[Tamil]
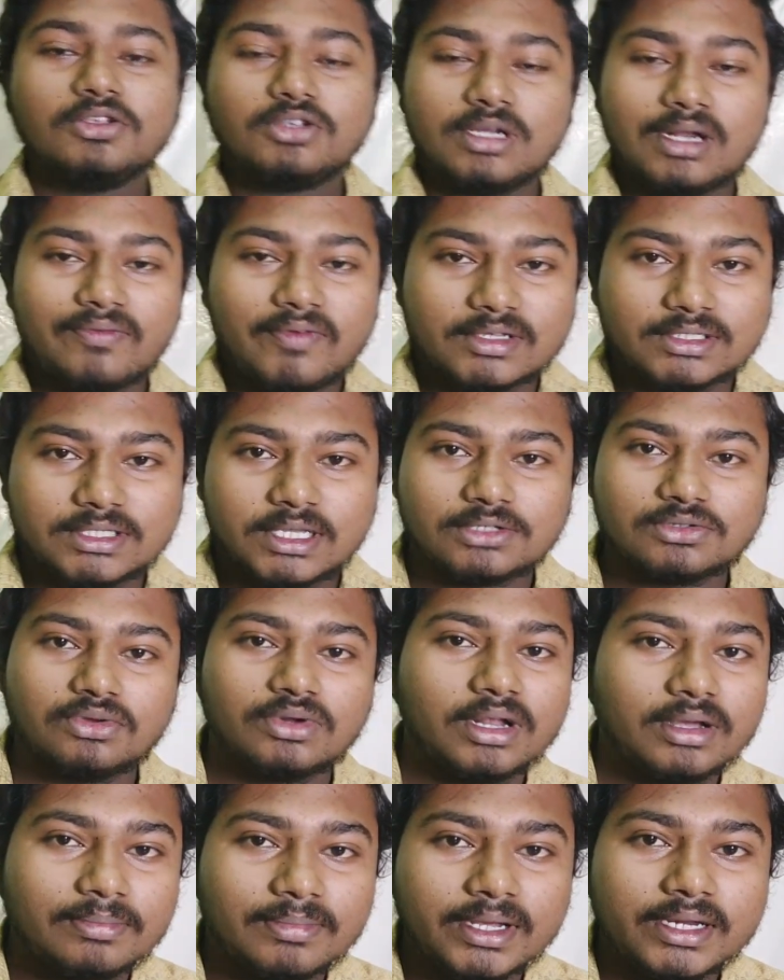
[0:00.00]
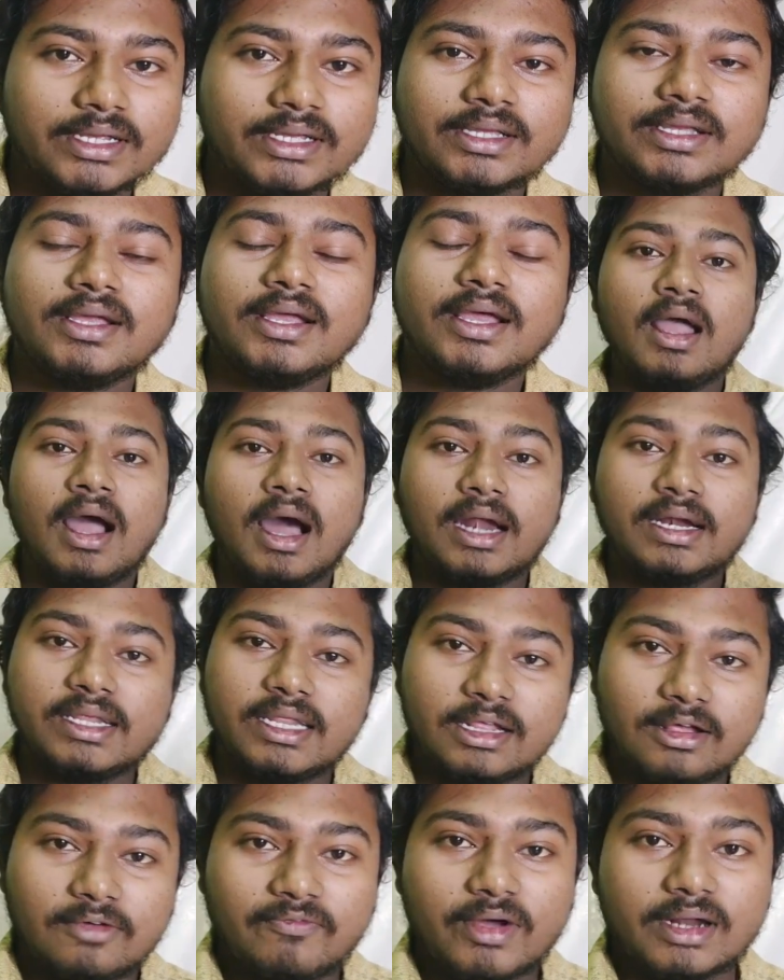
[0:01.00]
ஸோ நான் இயர் சொன்ன மாதிரி அண்ட்
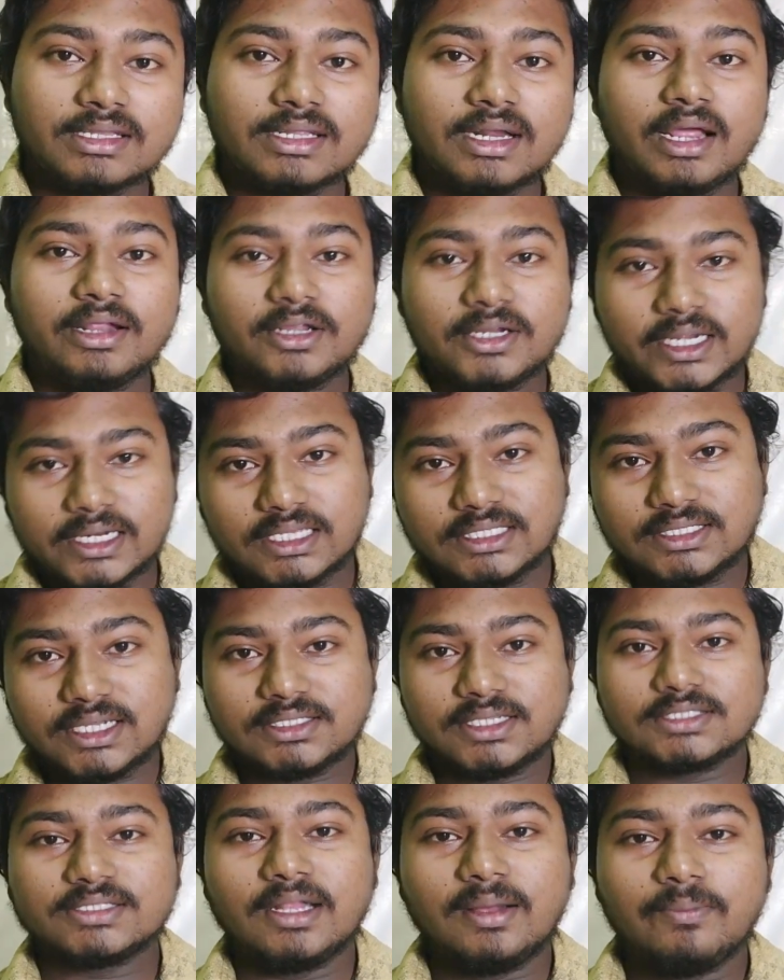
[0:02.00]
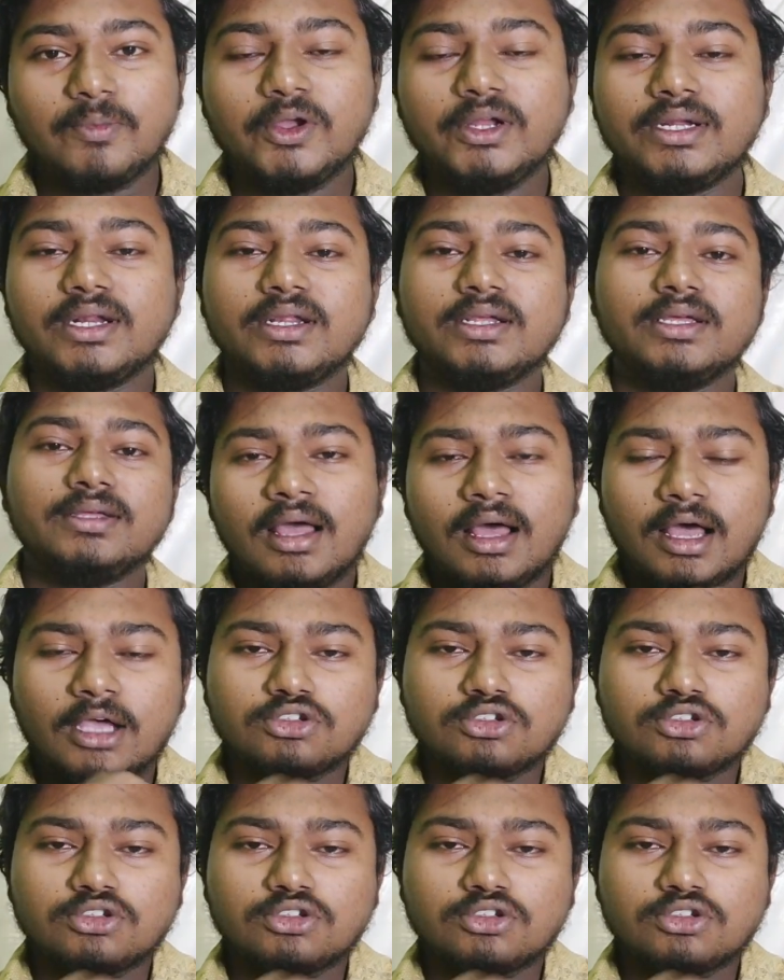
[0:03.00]
இதுக்கு ஃபர்தராக இன்னும் நிறைய ரிசர்ச்சஸ்லாம் போயிட்டு இருக்கு